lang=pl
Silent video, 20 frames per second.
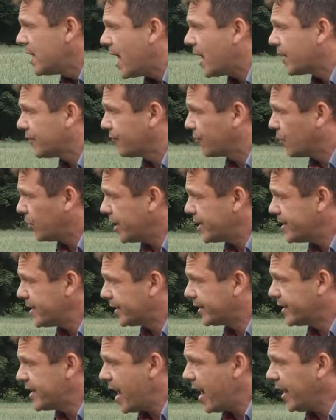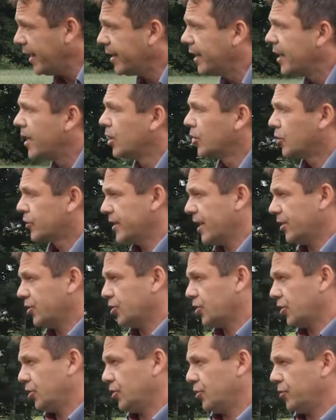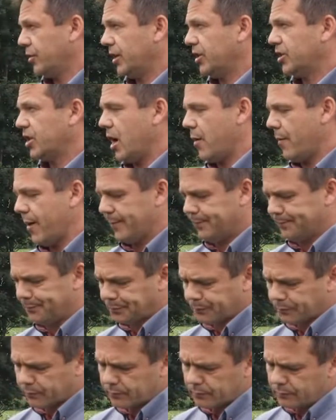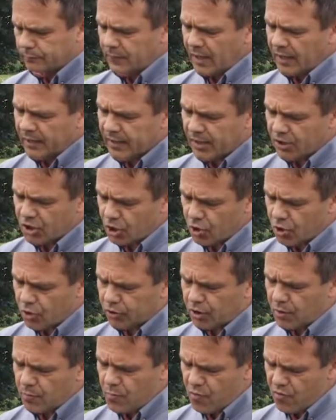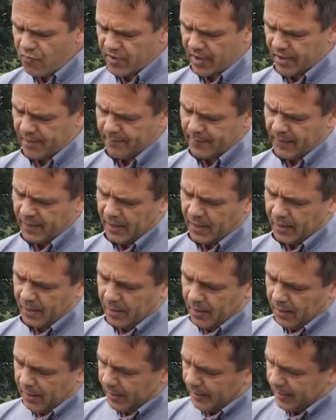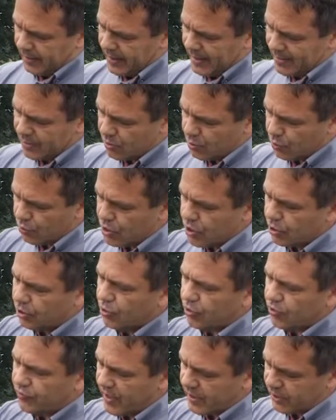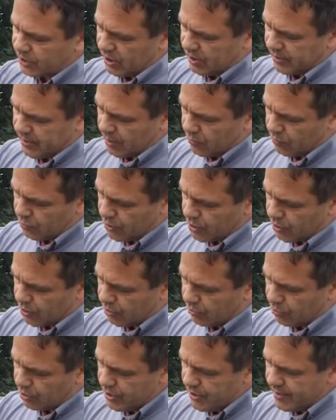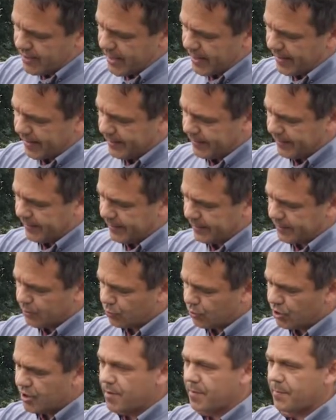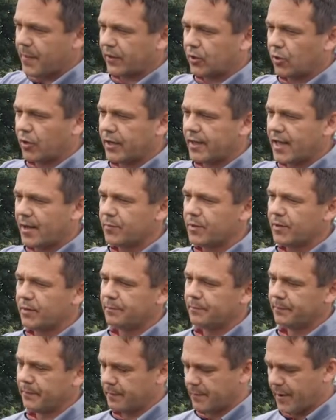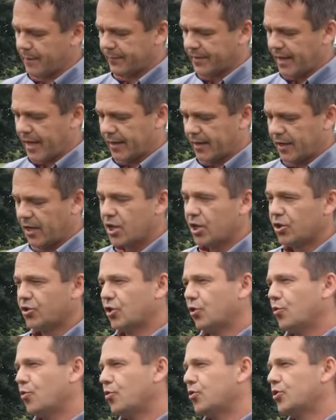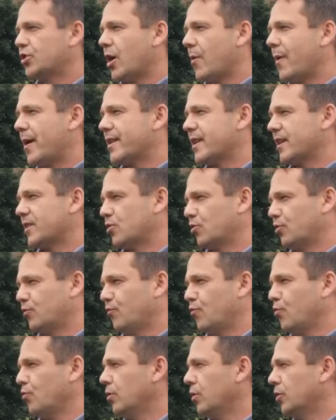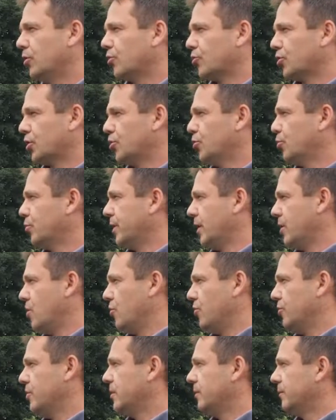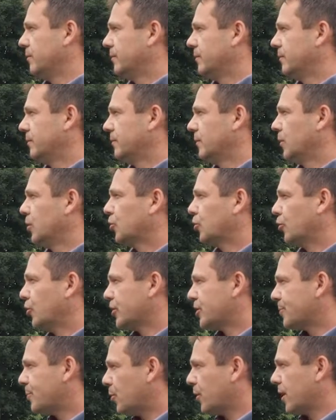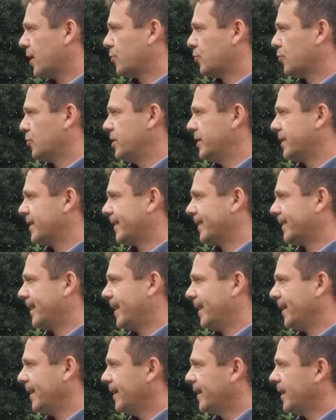larw w kolejnych dniach, to znaczy, że środek działa. Dlaczego o tym mówię? Ja z różnych doświadczeń na różnych roślinach, e, z różnymi patogenami mam tak, że długość działania jest od 2 do 6 tygodni. To jest spora różnica. Tak?